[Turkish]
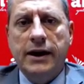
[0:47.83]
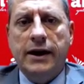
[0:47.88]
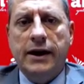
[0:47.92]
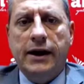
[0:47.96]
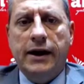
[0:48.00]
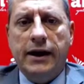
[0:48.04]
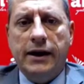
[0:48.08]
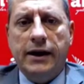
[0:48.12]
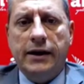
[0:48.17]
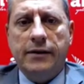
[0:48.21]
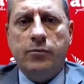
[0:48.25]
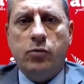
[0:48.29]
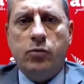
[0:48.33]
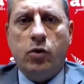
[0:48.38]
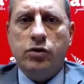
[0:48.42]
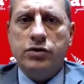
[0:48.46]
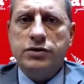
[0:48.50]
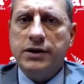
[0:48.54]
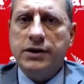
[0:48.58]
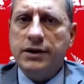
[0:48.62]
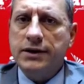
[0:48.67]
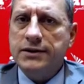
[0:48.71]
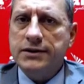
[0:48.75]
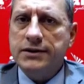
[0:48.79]
e,
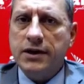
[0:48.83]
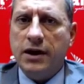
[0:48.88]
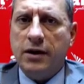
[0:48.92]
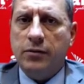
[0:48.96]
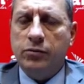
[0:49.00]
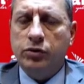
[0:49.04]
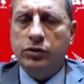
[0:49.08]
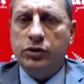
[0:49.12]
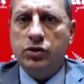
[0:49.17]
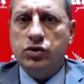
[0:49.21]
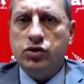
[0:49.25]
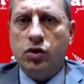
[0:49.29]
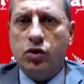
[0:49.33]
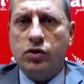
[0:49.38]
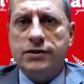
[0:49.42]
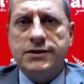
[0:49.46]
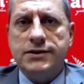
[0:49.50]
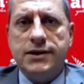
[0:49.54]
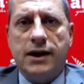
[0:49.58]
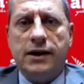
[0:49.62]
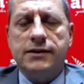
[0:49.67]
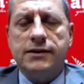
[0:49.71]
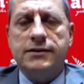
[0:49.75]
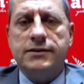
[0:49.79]
Borsa İstanbul'da çok
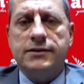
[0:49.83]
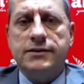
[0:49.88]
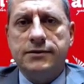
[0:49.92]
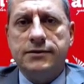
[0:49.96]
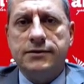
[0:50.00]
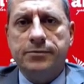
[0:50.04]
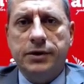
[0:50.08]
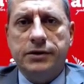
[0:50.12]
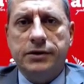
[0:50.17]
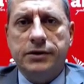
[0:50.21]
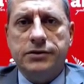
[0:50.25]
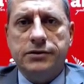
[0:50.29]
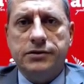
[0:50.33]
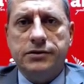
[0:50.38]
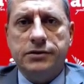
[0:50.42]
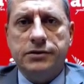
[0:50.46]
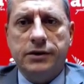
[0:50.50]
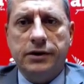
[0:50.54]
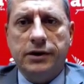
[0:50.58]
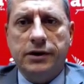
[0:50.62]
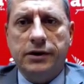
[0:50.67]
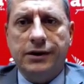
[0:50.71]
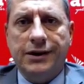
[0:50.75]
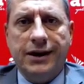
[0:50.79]
sert bir
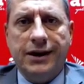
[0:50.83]
e,